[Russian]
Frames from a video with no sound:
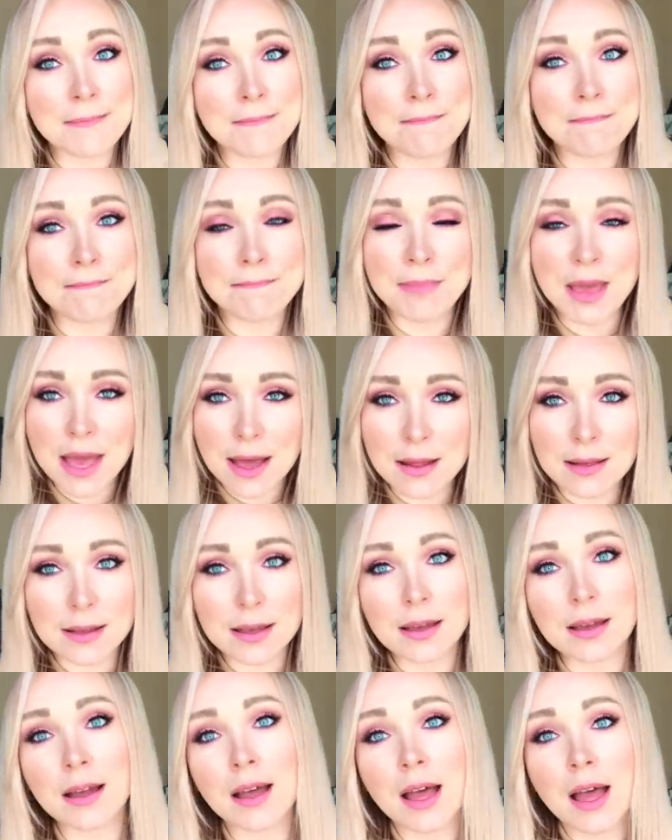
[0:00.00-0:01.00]

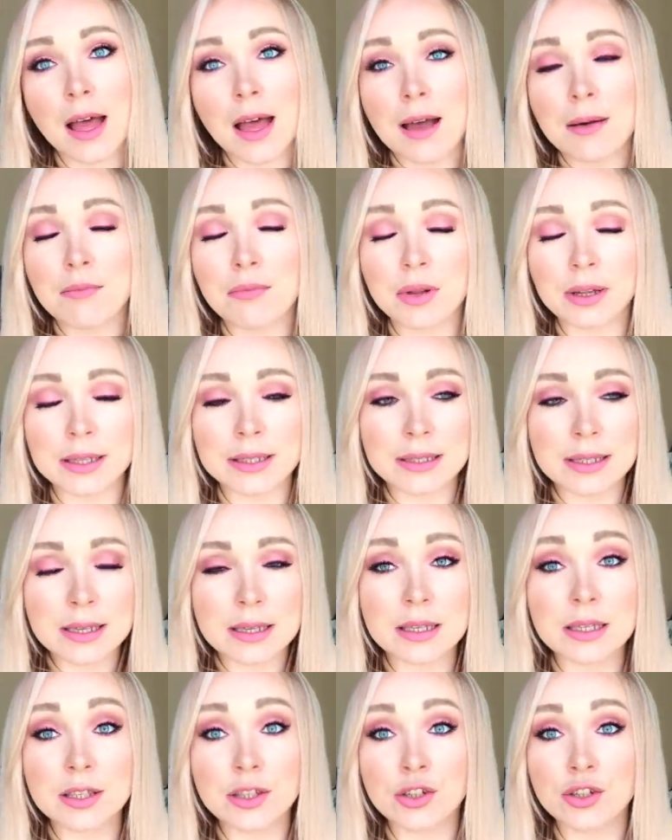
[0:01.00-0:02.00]
белые,
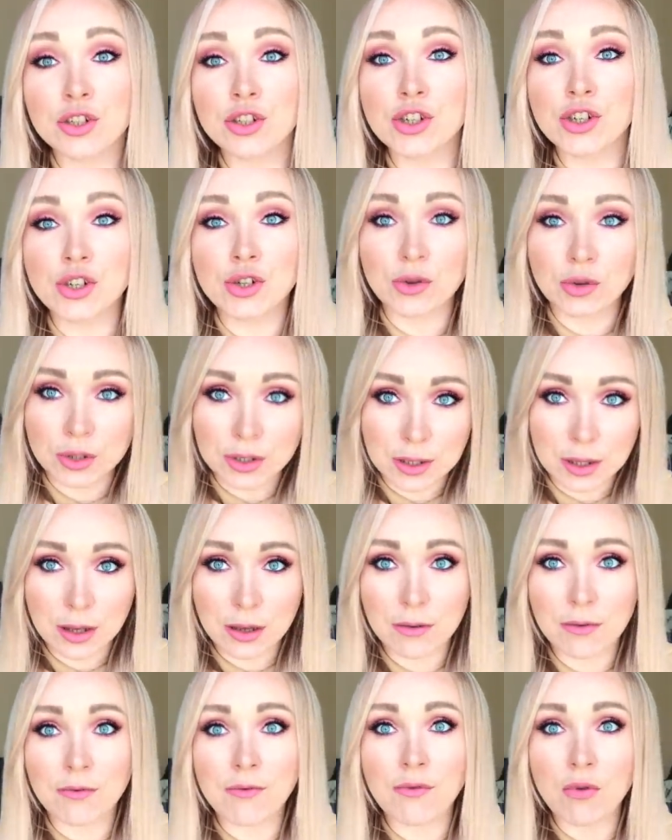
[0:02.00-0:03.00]
блондинистые,
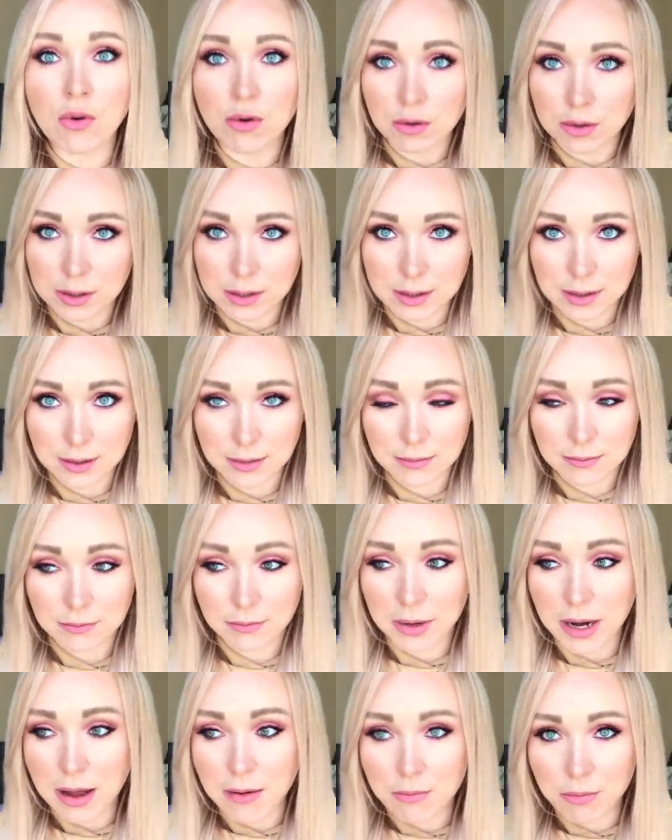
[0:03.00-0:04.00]
жесткие волосы
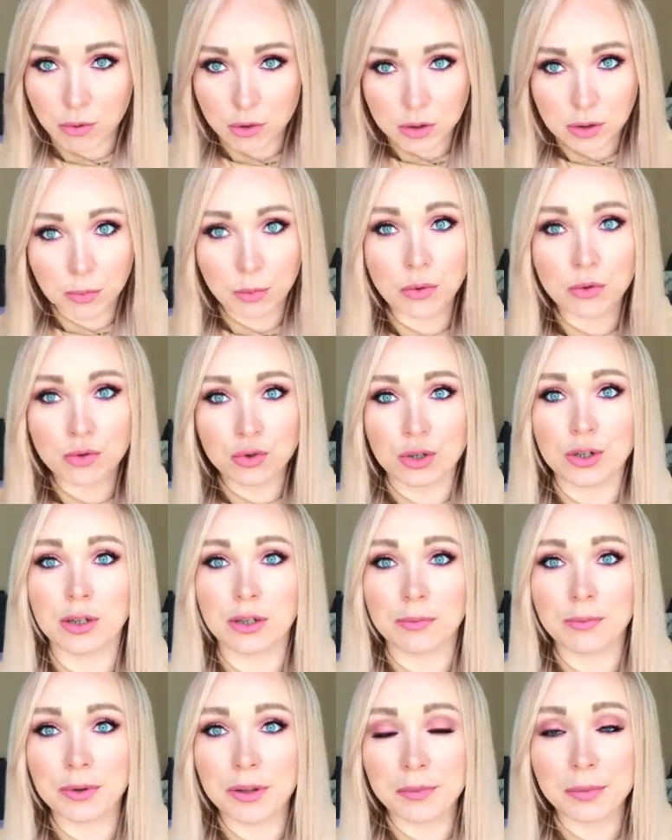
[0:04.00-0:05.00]
прям просто
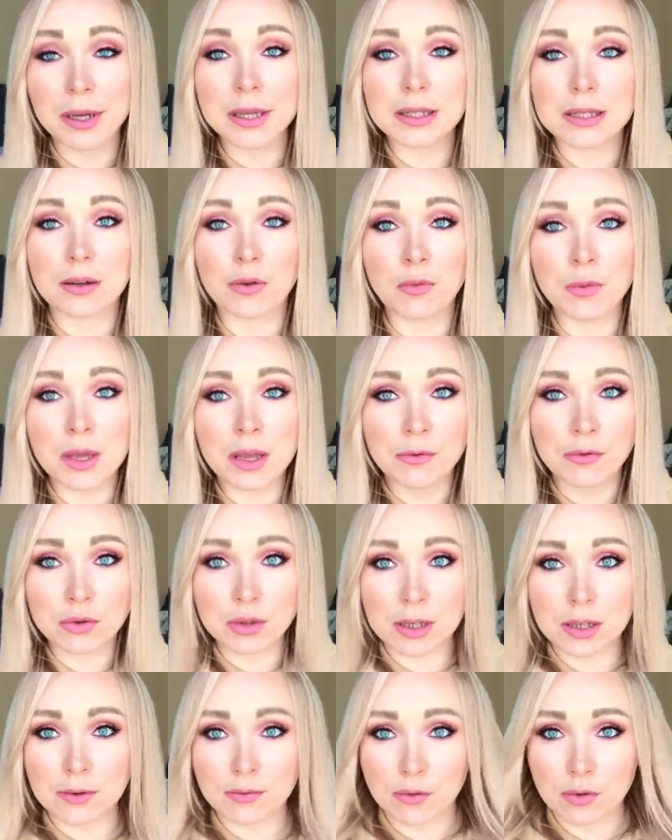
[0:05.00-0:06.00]
пружина, понимаете? А у меня вот
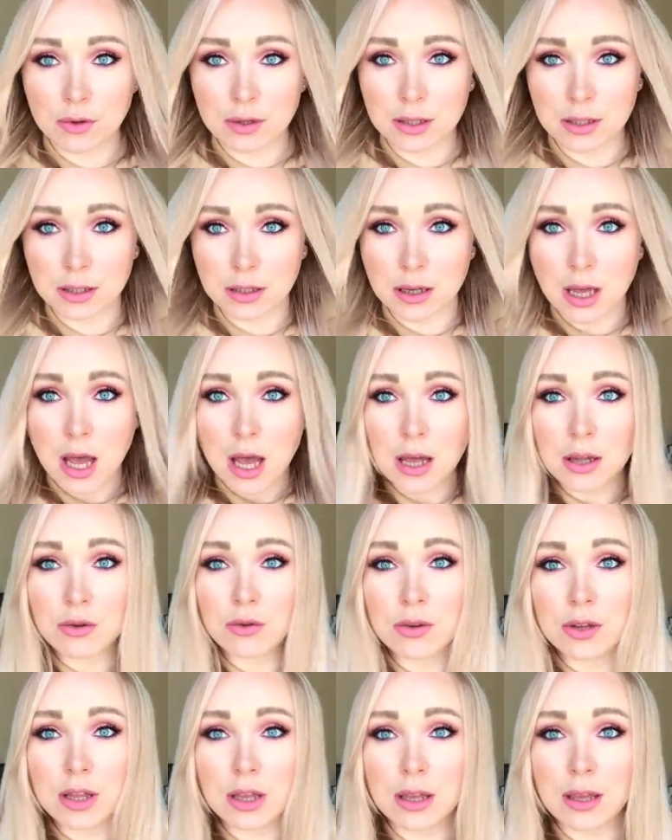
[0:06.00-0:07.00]
здесь волосы
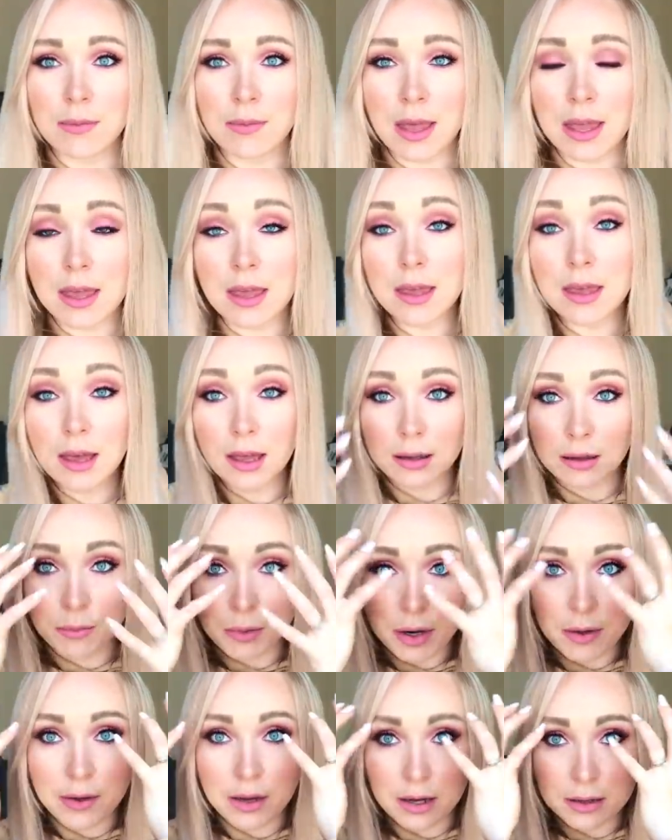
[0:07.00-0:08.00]
тоненькие, мягенькие, а на
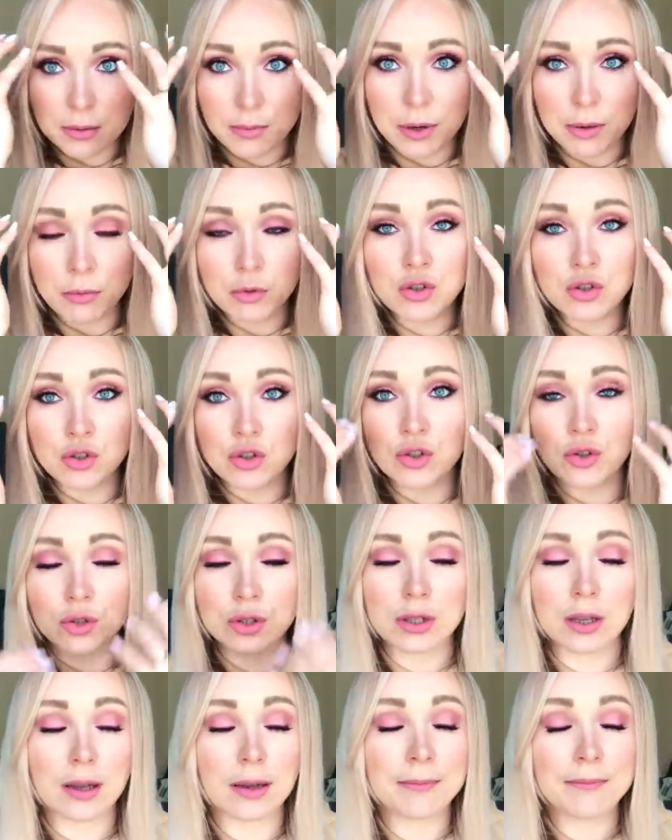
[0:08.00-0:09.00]
бровях они прям очень
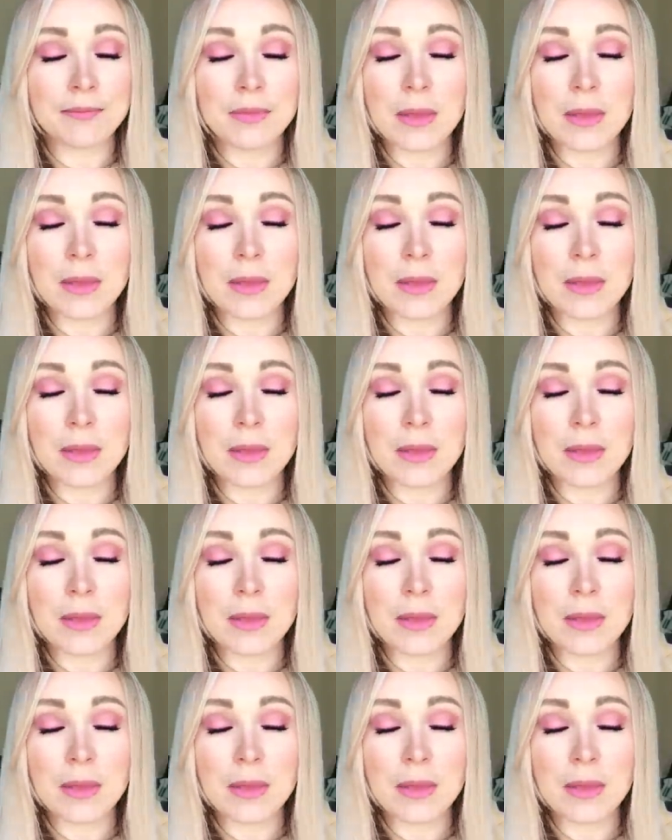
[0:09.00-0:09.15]
жесткие.